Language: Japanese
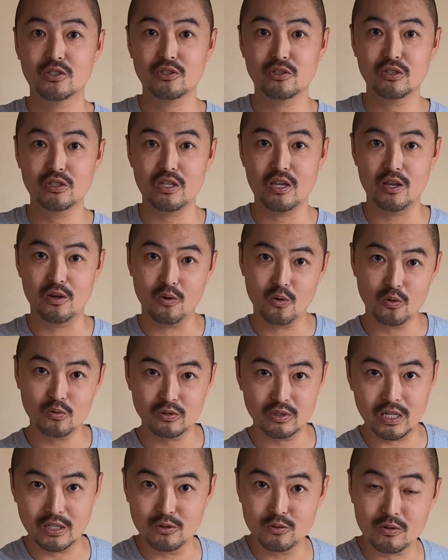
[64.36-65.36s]
作って
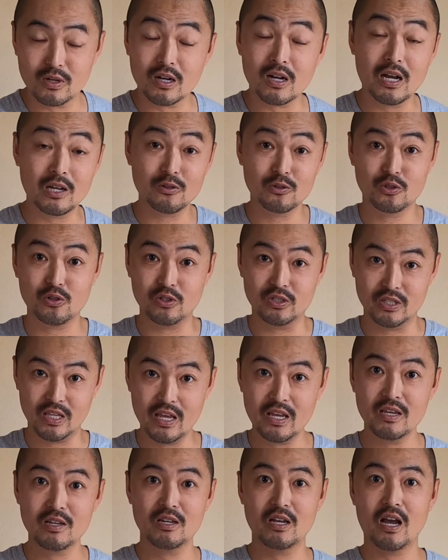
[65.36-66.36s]
奥さんとか彼女に
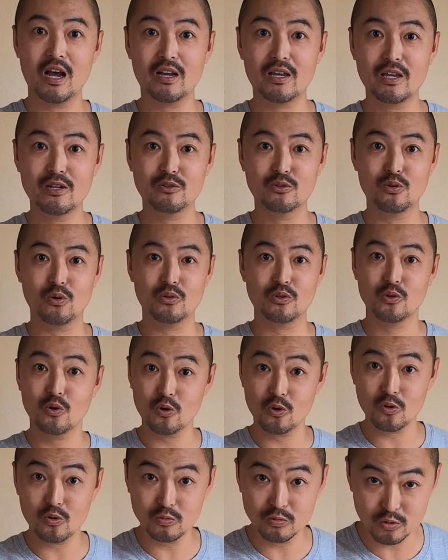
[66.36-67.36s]
ね、あげると喜
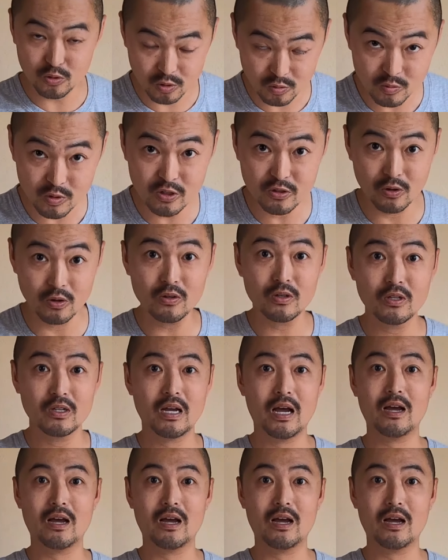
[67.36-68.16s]
ぶと思うよ。